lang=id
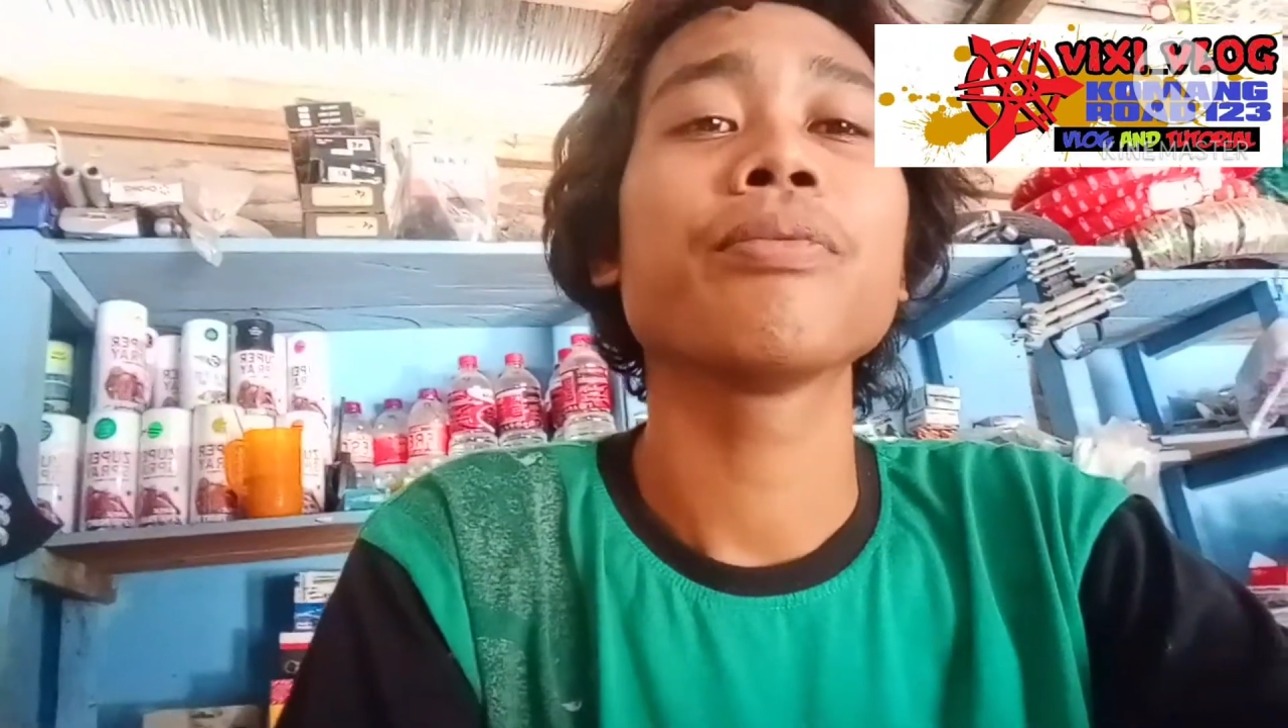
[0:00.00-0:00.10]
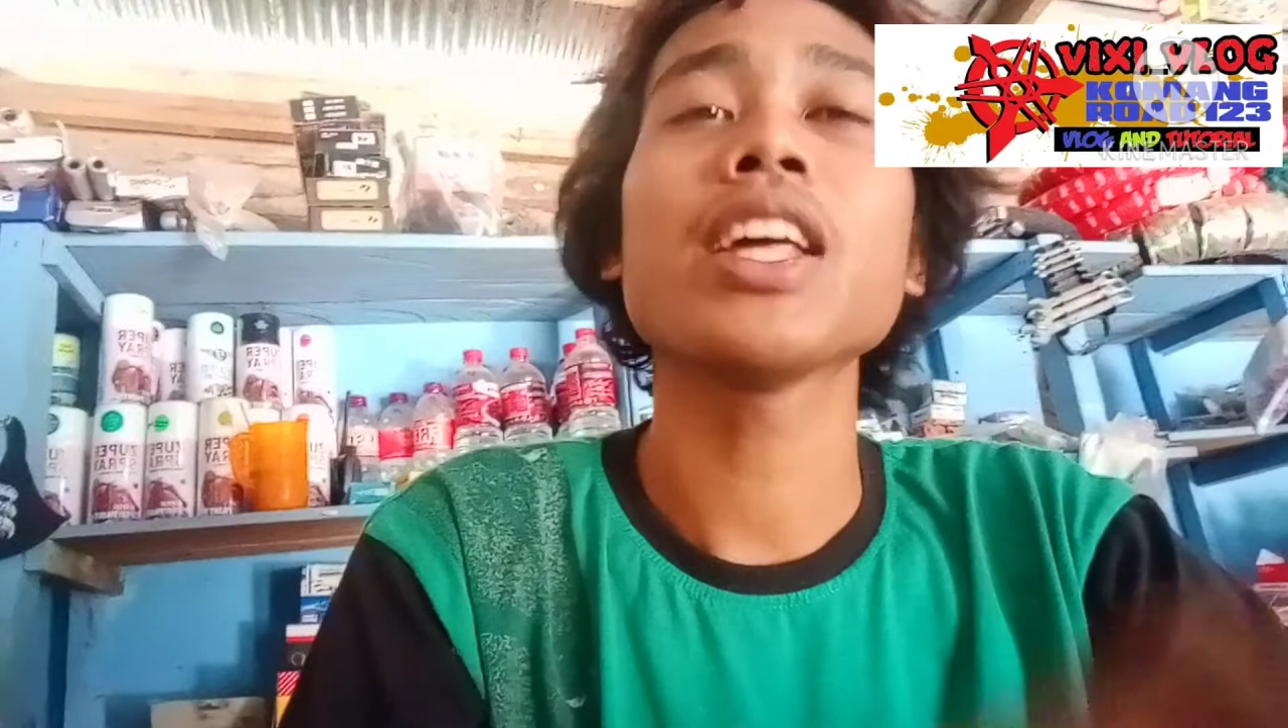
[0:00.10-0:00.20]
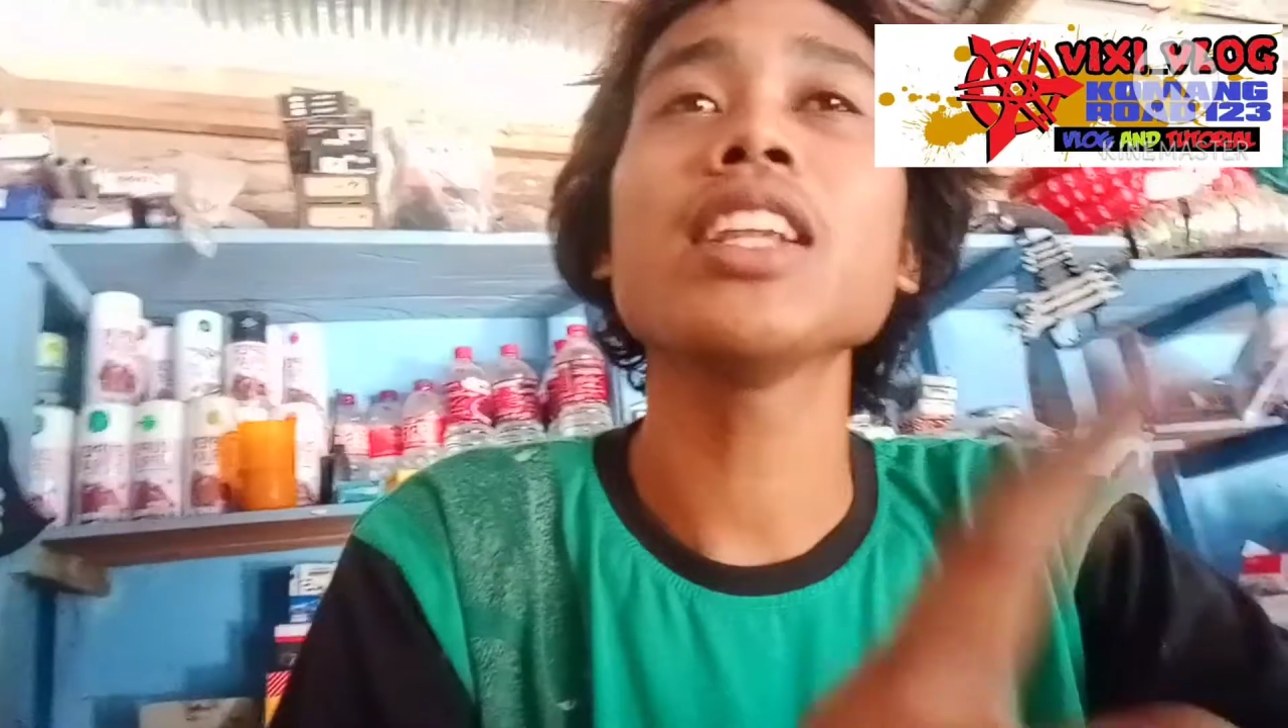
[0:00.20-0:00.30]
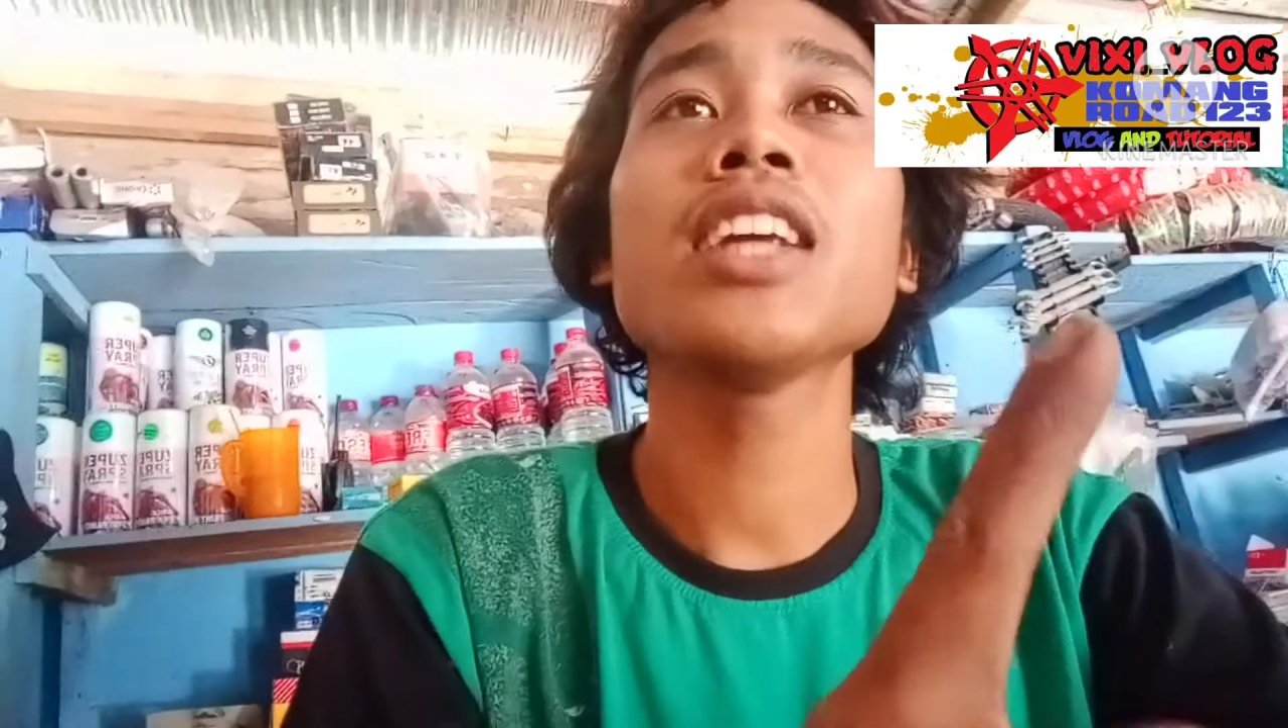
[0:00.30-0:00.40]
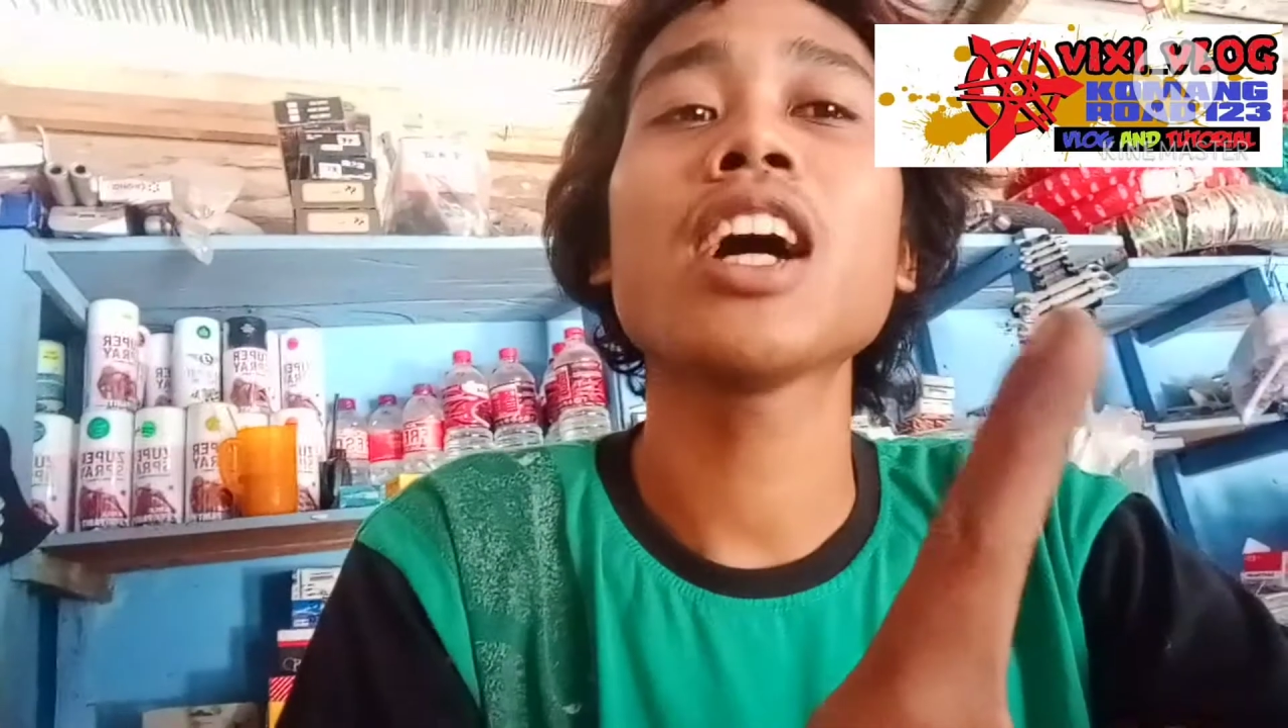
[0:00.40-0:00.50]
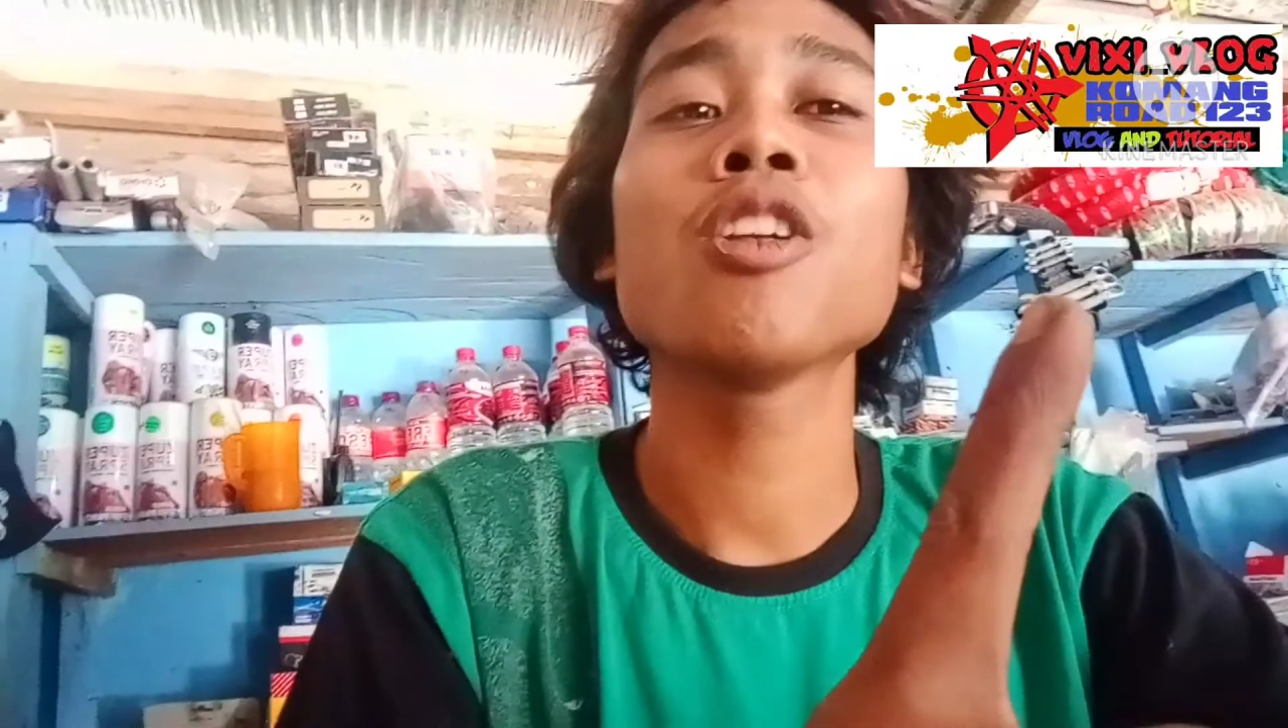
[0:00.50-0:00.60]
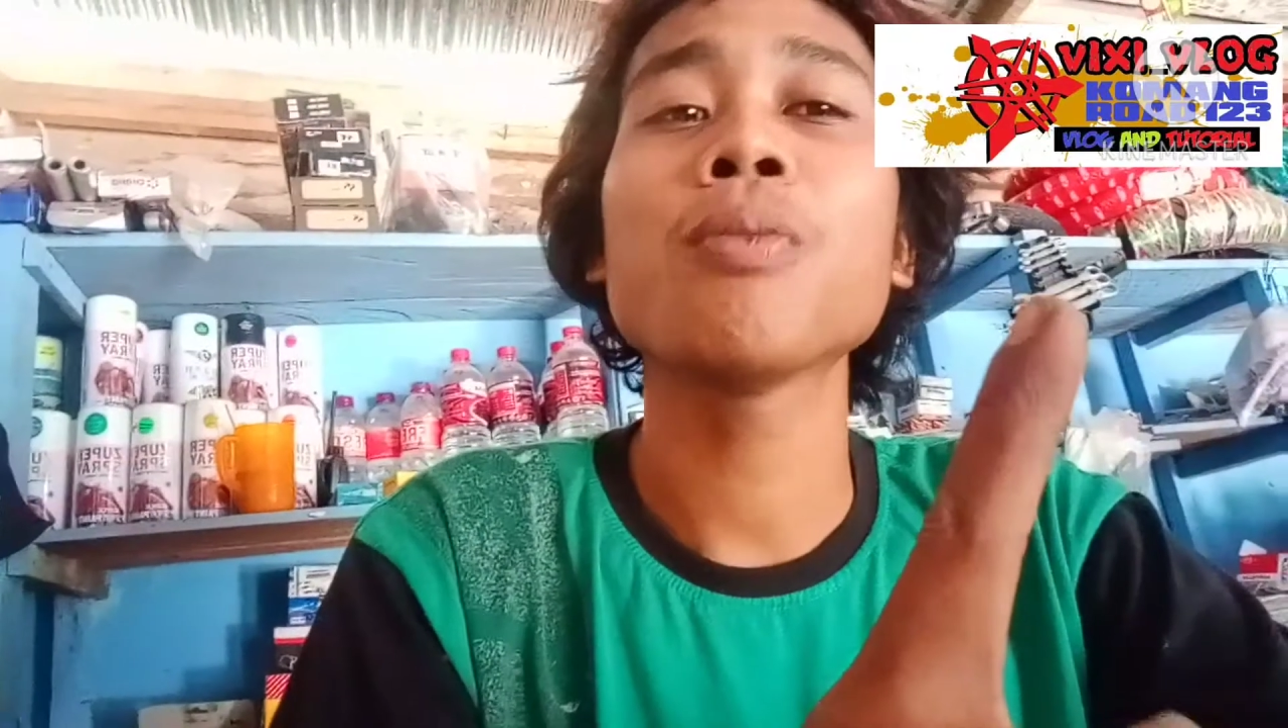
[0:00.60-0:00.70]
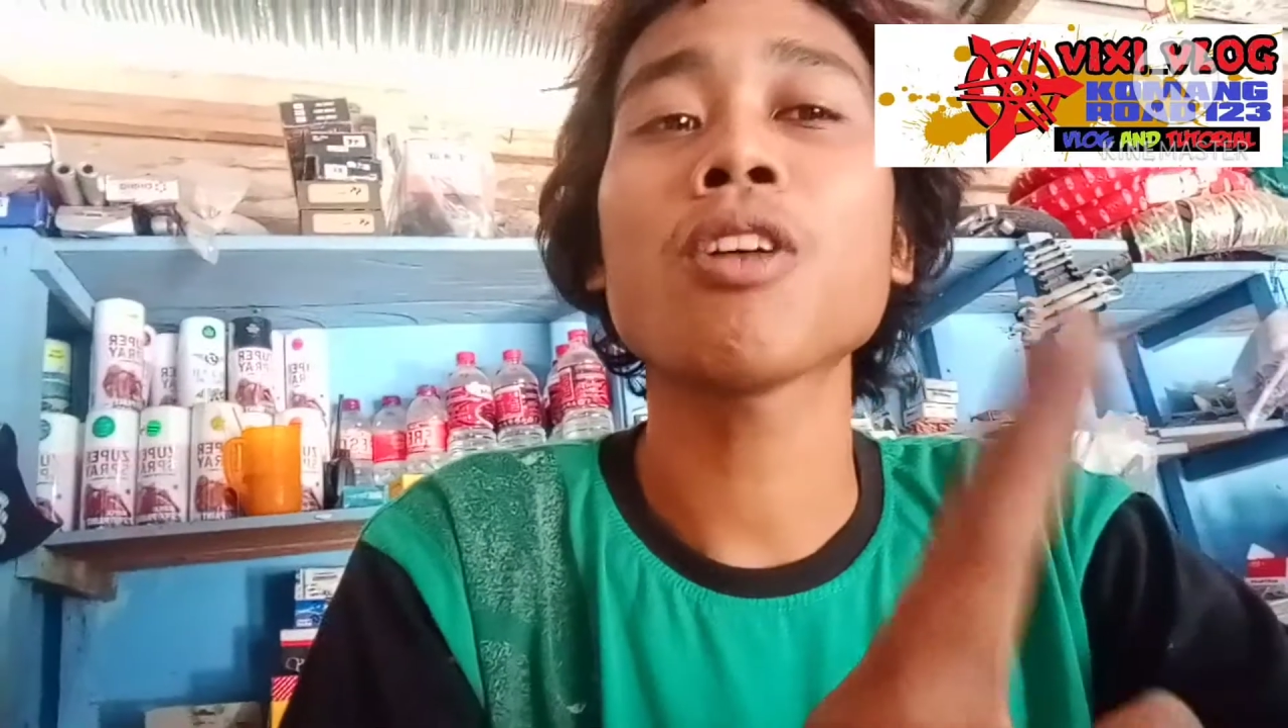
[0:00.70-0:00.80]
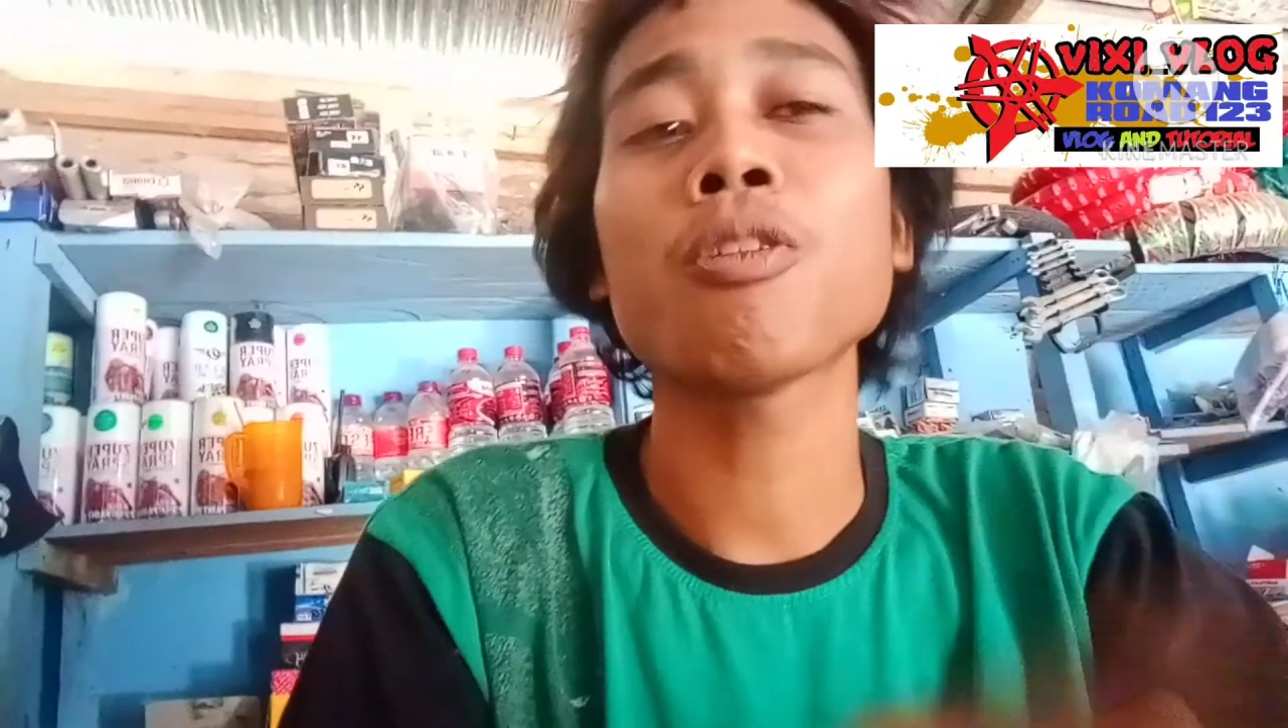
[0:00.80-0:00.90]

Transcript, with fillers: dan jangan lupa